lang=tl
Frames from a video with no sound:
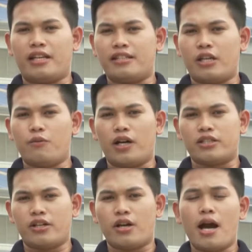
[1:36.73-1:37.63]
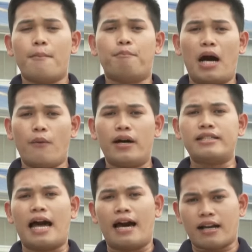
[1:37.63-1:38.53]
ng treated water
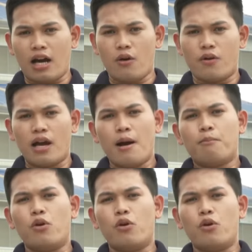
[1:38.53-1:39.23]
bawat araw